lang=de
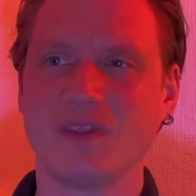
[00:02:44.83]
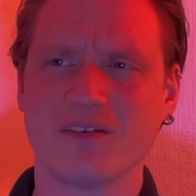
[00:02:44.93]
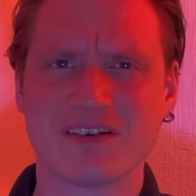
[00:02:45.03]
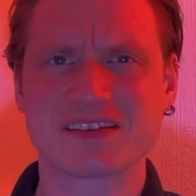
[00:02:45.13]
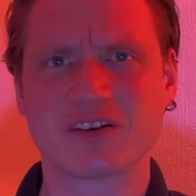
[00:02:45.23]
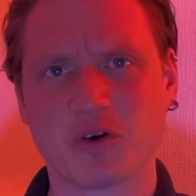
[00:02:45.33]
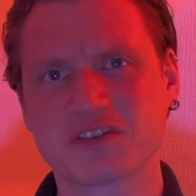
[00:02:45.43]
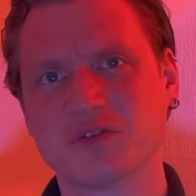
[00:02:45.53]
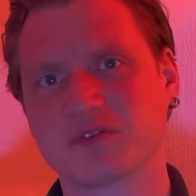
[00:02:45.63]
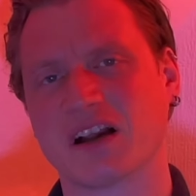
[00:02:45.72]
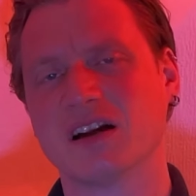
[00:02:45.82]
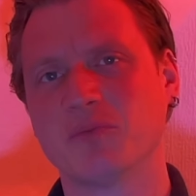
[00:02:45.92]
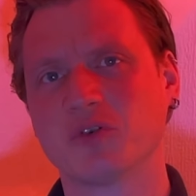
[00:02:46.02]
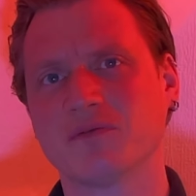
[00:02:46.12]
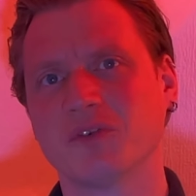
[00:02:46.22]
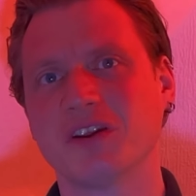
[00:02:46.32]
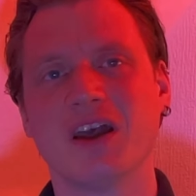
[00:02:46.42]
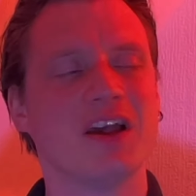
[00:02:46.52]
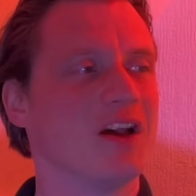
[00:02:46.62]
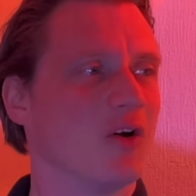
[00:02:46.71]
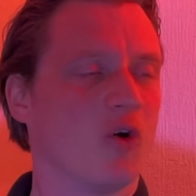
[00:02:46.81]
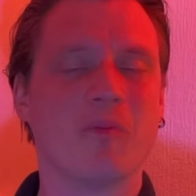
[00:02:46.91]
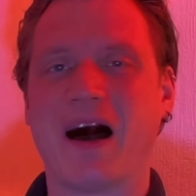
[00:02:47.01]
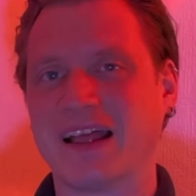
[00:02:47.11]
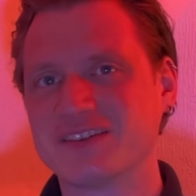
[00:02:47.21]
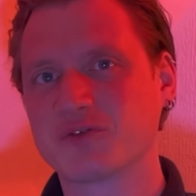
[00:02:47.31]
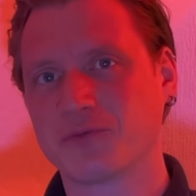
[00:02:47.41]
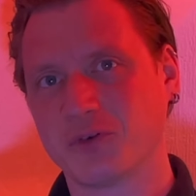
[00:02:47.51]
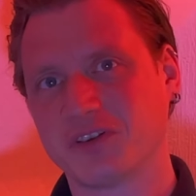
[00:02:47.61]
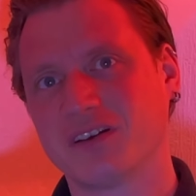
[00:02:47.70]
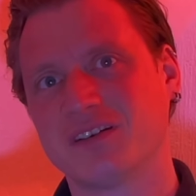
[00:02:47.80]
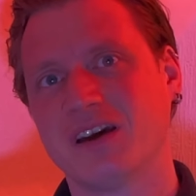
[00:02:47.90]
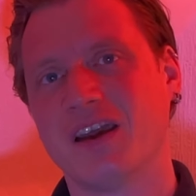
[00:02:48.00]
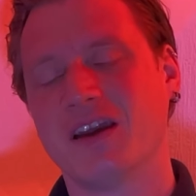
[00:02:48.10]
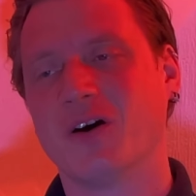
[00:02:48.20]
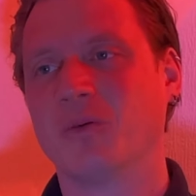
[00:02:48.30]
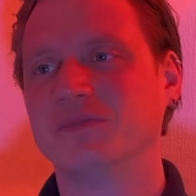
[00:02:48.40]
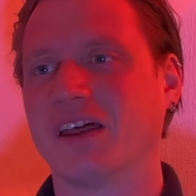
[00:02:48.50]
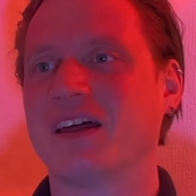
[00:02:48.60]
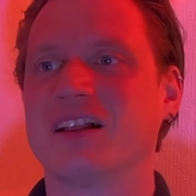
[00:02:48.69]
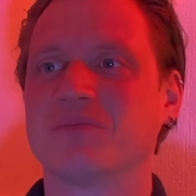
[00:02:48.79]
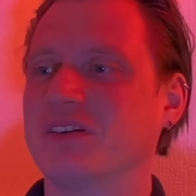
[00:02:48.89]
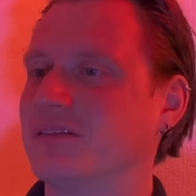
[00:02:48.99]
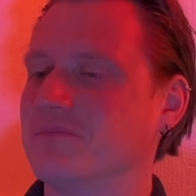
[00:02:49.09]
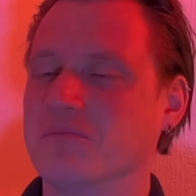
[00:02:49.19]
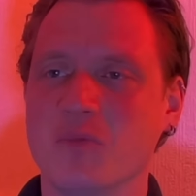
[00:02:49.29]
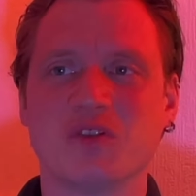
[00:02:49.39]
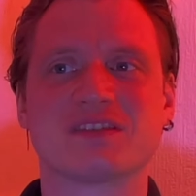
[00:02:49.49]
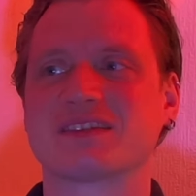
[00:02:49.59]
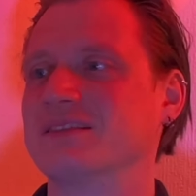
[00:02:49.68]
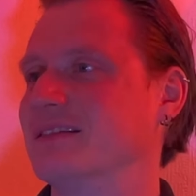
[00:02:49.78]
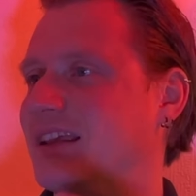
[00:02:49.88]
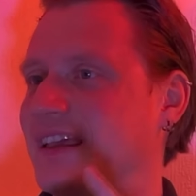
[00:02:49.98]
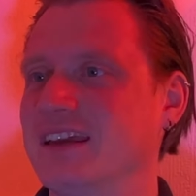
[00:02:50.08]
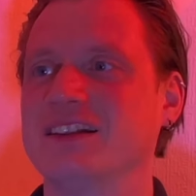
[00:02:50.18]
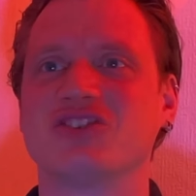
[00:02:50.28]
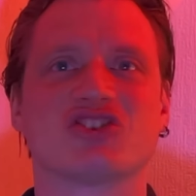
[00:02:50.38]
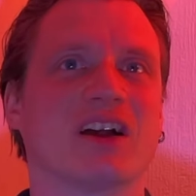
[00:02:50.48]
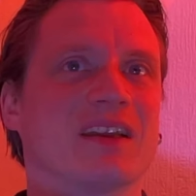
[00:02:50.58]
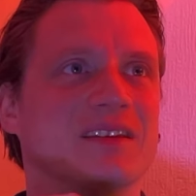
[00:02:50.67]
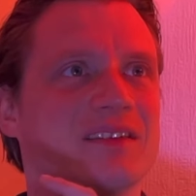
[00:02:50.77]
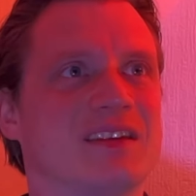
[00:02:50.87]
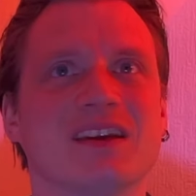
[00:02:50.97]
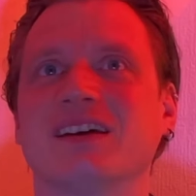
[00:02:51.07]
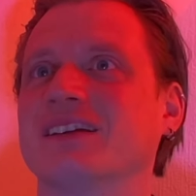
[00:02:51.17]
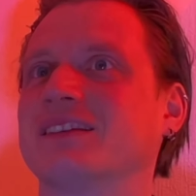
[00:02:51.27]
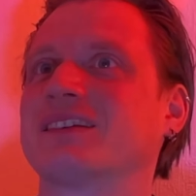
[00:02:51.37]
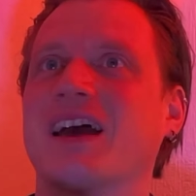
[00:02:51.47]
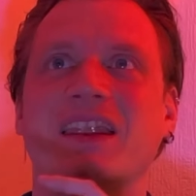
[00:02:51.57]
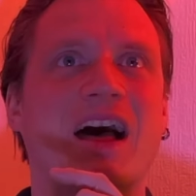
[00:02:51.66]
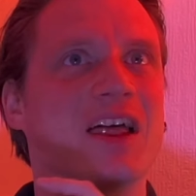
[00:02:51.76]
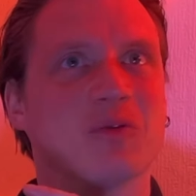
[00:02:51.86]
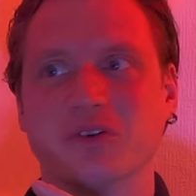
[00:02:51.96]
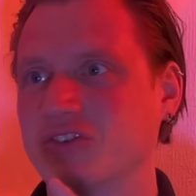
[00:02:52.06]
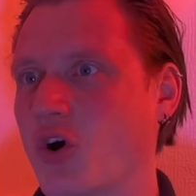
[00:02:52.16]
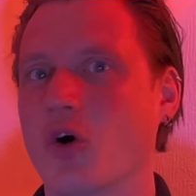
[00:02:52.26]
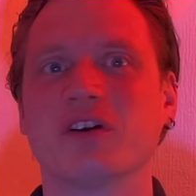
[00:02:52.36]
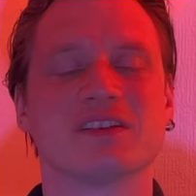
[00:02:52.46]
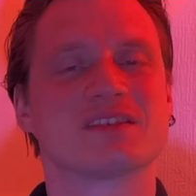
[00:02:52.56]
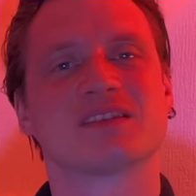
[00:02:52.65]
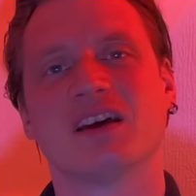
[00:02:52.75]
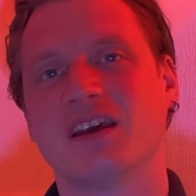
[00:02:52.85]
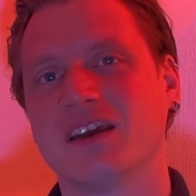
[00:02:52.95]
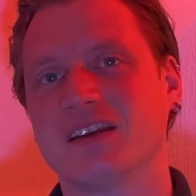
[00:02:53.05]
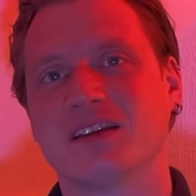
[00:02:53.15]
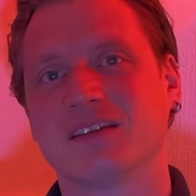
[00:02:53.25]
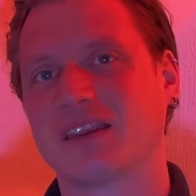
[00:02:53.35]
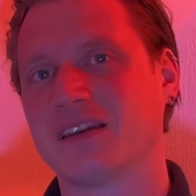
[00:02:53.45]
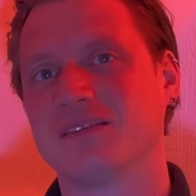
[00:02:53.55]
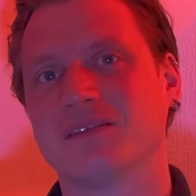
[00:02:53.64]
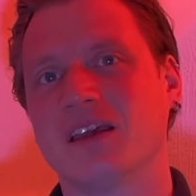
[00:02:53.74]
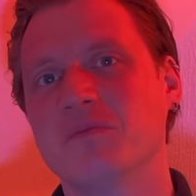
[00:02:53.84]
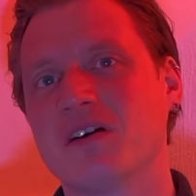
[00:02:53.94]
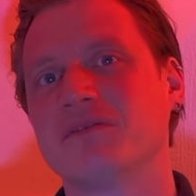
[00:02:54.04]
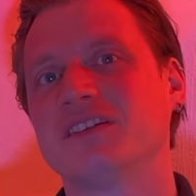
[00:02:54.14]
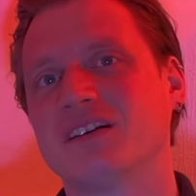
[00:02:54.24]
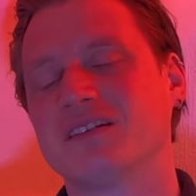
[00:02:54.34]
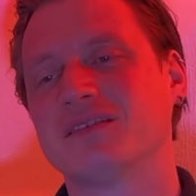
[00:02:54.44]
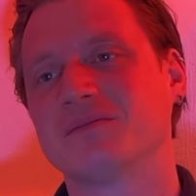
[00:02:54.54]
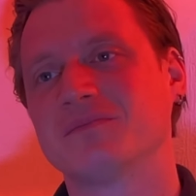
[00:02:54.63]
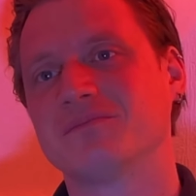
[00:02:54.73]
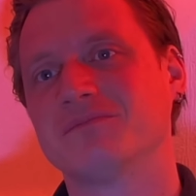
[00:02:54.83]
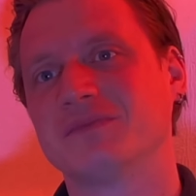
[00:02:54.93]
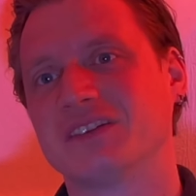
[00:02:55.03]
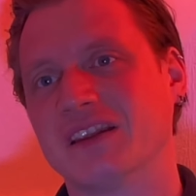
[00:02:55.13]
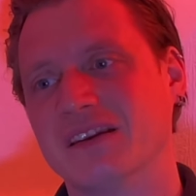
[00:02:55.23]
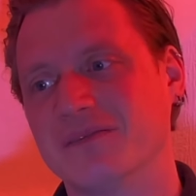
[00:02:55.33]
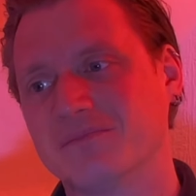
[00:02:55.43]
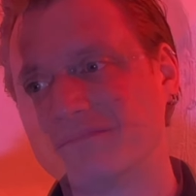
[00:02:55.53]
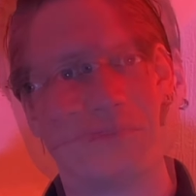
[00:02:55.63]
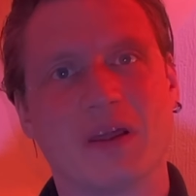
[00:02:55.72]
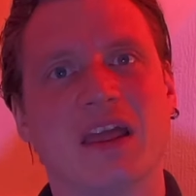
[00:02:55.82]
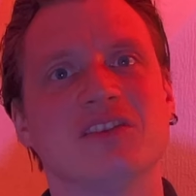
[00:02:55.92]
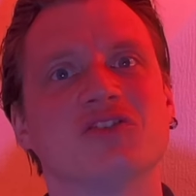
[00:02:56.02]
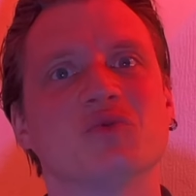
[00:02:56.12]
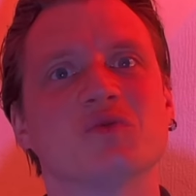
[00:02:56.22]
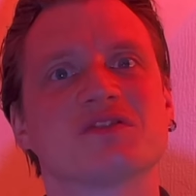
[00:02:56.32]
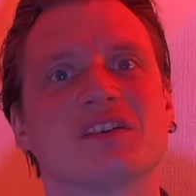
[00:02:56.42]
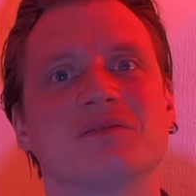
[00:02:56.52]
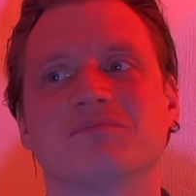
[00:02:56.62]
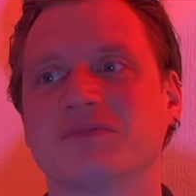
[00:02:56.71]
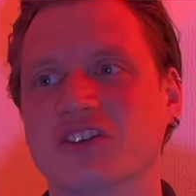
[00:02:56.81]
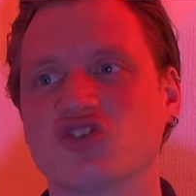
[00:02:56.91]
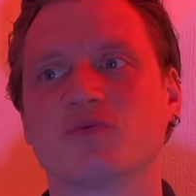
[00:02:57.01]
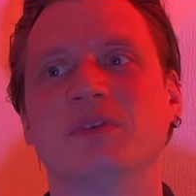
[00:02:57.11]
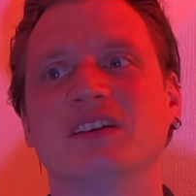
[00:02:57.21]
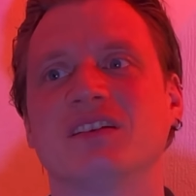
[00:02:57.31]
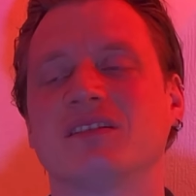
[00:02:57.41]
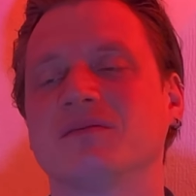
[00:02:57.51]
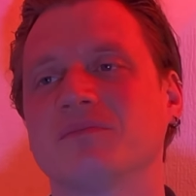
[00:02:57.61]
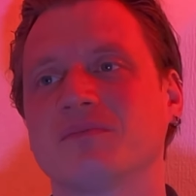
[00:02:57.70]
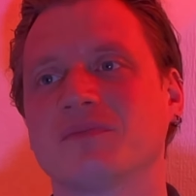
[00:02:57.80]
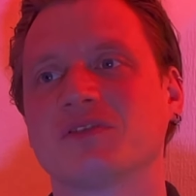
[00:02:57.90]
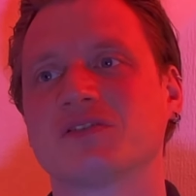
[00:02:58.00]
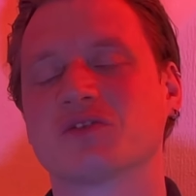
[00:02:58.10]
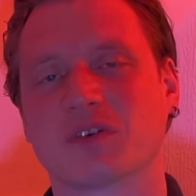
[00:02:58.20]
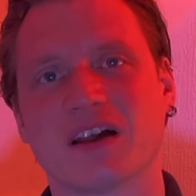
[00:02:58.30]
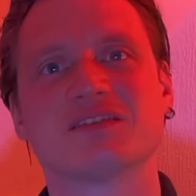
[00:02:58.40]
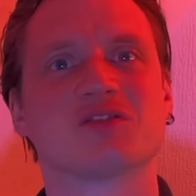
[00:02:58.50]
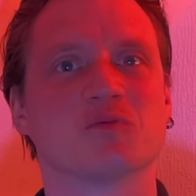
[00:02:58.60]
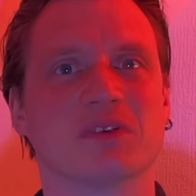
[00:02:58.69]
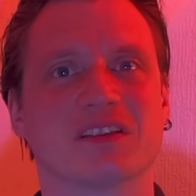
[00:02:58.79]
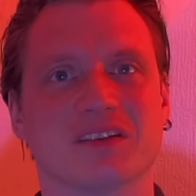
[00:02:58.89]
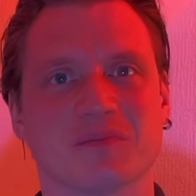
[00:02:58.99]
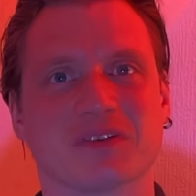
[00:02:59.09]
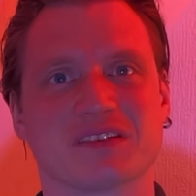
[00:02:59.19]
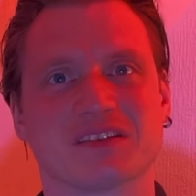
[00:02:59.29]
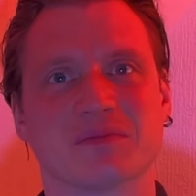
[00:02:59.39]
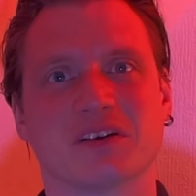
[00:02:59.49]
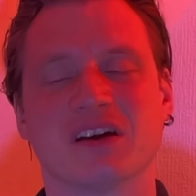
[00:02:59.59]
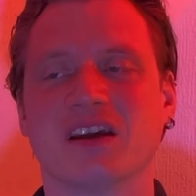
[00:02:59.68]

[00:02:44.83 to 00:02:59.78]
was dann kostenlos angeboten wird, um anzufüttern, um dann halt mit Münzen, Edelsteinen, Ticket, keine Ahnung, Coins, dann immer wieder den End-User, den Spieler zur Kasse zu beten im Prinzip.